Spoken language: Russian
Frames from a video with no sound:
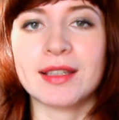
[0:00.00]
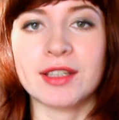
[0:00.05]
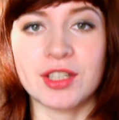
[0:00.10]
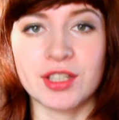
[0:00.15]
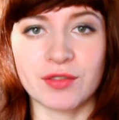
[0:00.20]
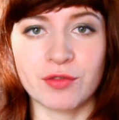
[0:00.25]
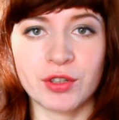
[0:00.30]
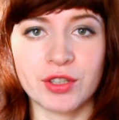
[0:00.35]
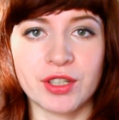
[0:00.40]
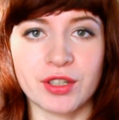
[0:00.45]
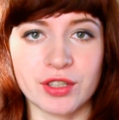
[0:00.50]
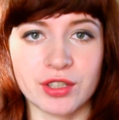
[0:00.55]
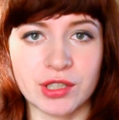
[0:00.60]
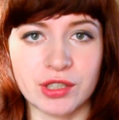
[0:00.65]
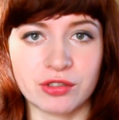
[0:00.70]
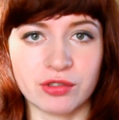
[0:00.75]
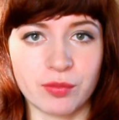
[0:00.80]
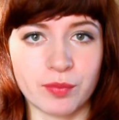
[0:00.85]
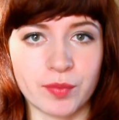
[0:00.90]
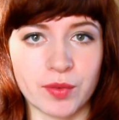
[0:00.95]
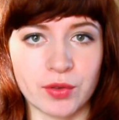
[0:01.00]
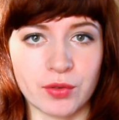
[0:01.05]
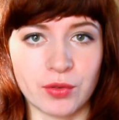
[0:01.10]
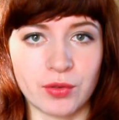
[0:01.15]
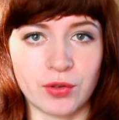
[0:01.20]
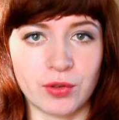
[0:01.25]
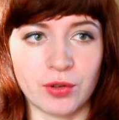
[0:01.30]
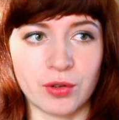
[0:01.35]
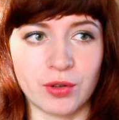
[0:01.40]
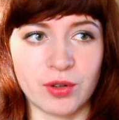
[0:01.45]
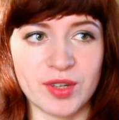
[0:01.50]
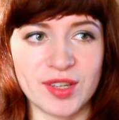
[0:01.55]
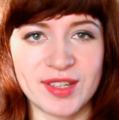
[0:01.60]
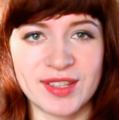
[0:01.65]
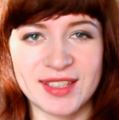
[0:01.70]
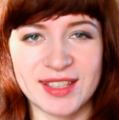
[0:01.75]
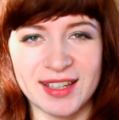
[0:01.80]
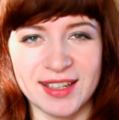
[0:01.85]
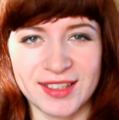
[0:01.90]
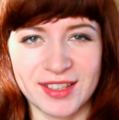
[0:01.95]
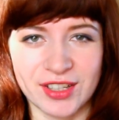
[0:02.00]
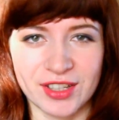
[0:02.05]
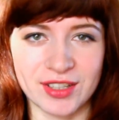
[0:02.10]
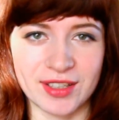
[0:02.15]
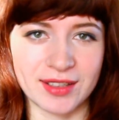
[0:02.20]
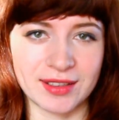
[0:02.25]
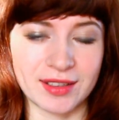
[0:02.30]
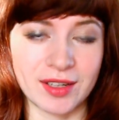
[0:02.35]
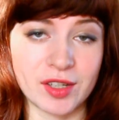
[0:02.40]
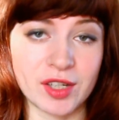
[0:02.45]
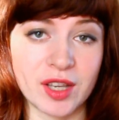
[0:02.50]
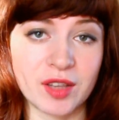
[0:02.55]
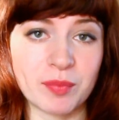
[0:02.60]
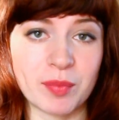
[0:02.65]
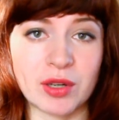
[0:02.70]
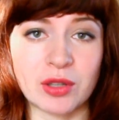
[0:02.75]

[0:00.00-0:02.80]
И сегодня я расскажу вам про стиль одежды англичан,